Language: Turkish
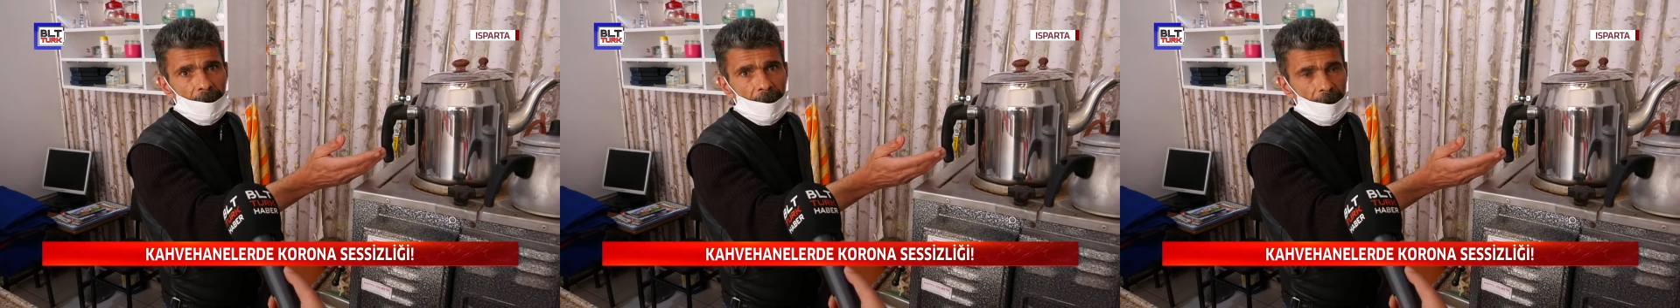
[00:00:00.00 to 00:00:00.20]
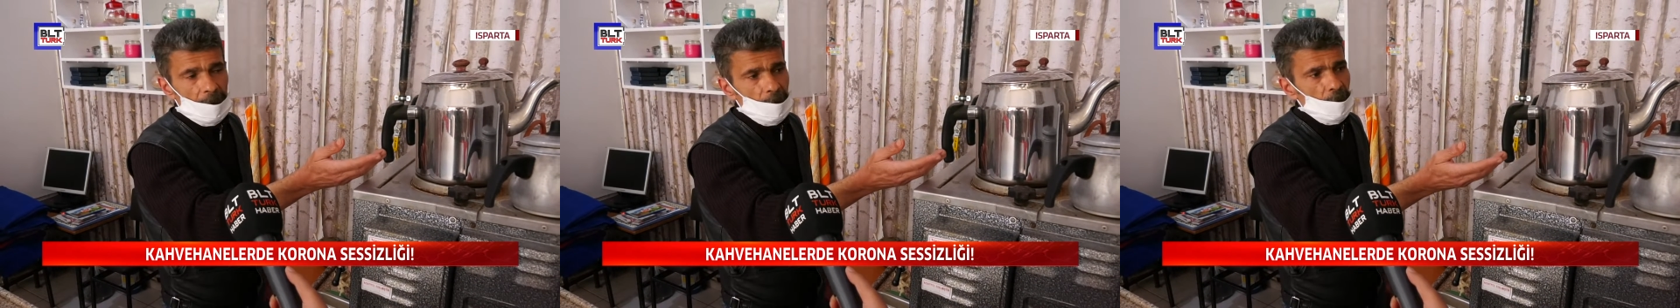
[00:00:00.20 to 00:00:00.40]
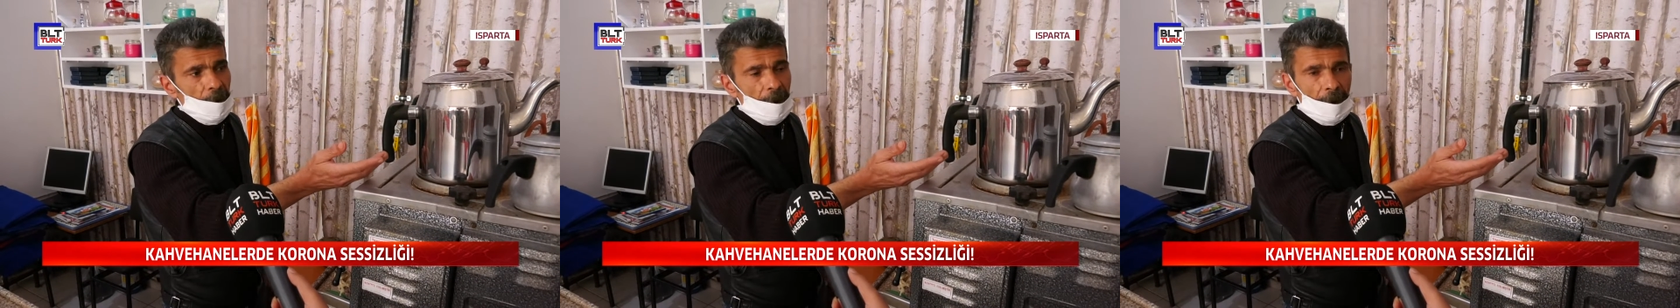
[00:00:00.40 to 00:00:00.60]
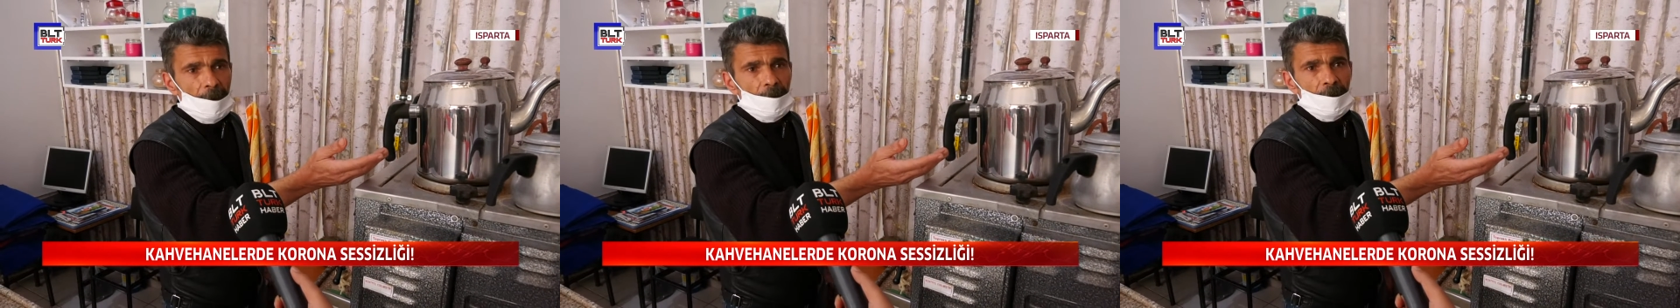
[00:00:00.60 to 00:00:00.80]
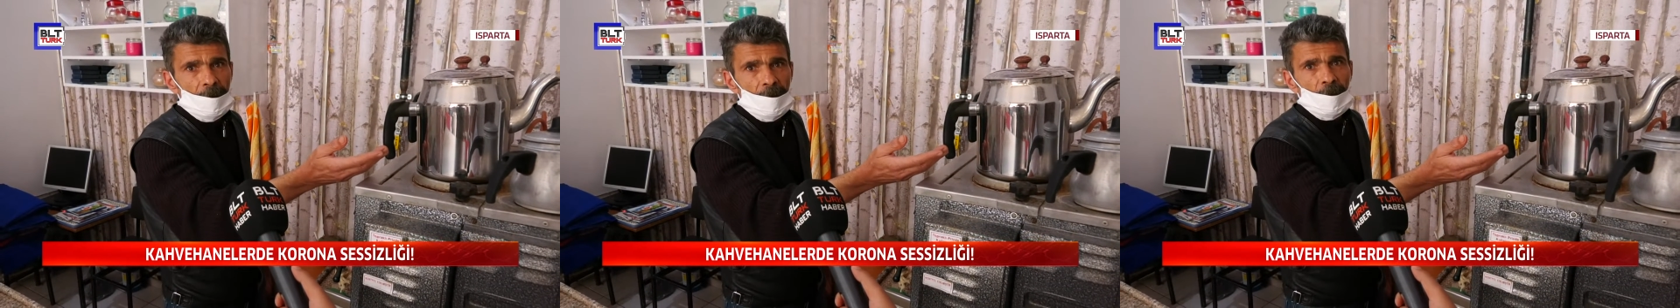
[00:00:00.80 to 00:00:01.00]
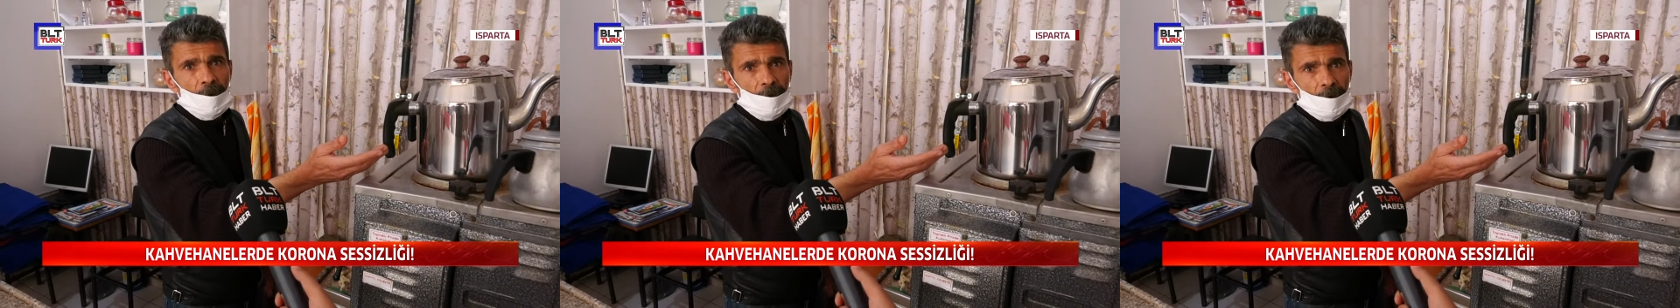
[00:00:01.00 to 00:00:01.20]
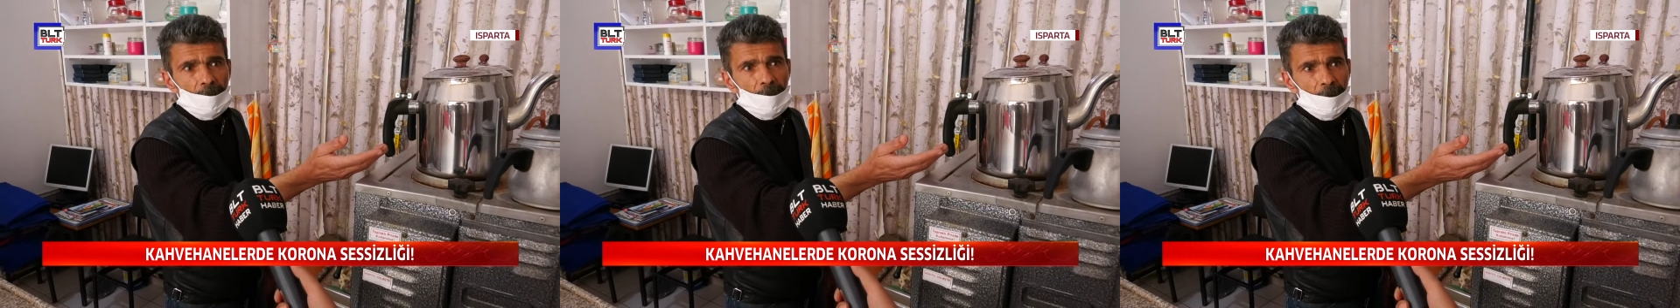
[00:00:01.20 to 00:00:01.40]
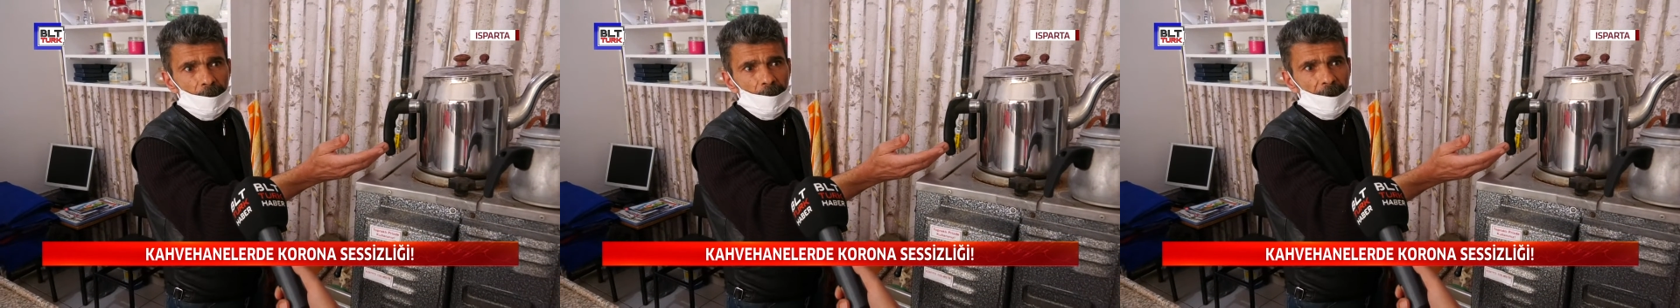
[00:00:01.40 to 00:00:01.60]
Yani bunlara bir
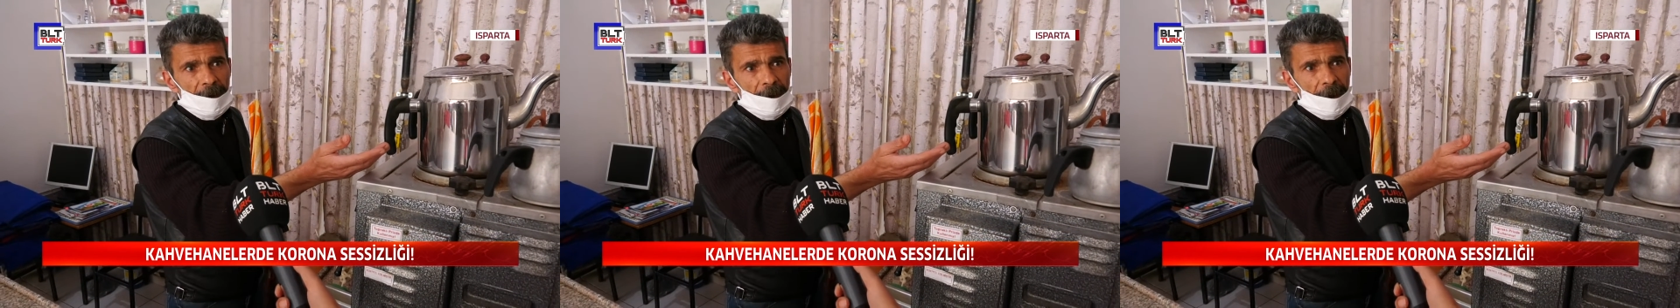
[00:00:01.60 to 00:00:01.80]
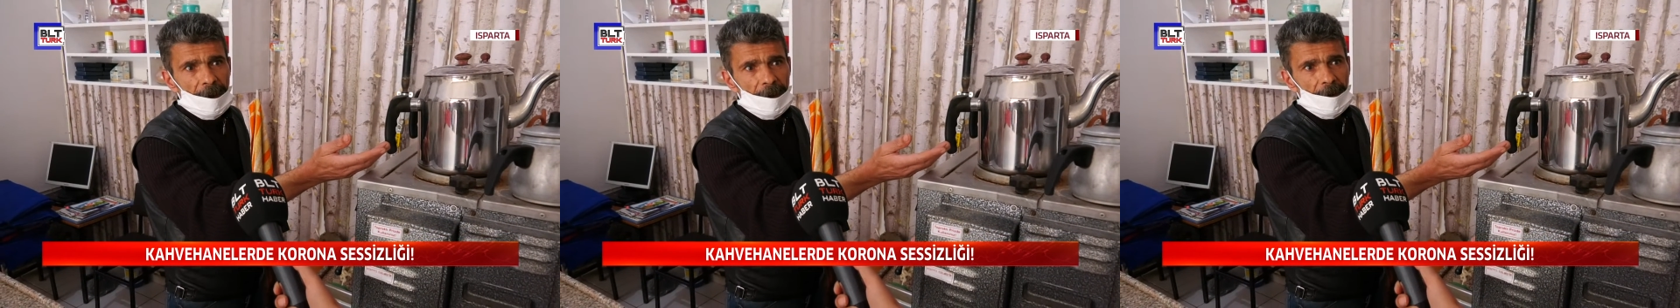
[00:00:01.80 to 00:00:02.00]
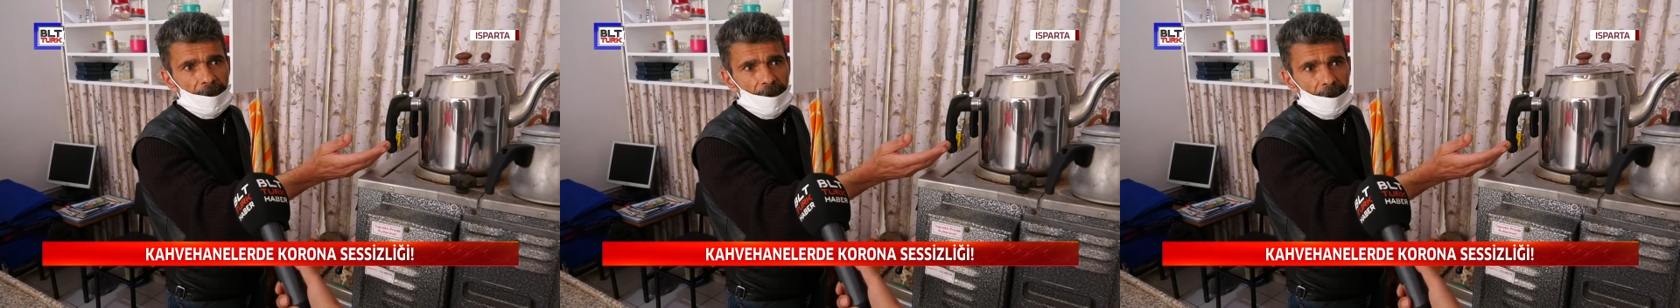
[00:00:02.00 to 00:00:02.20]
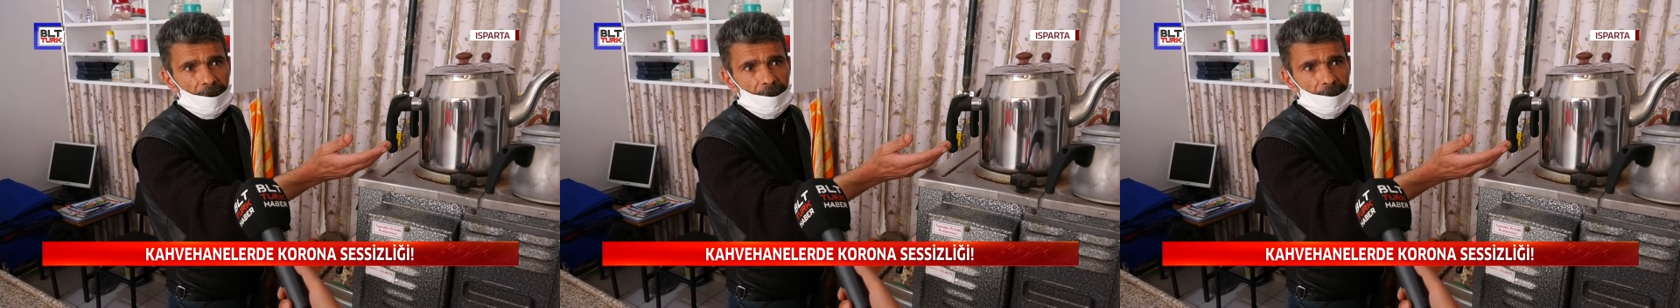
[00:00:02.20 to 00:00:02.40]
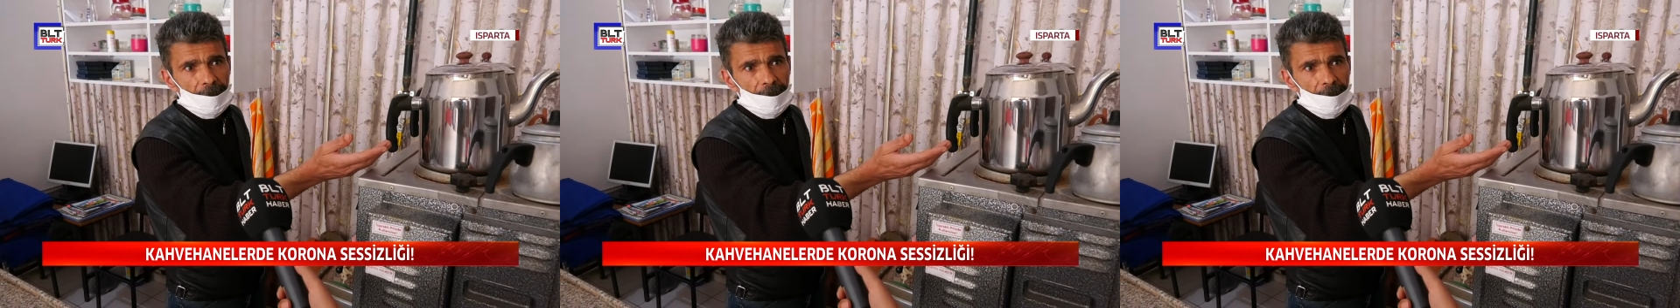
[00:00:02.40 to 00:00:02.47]
çözüm bulunması gerekiyor.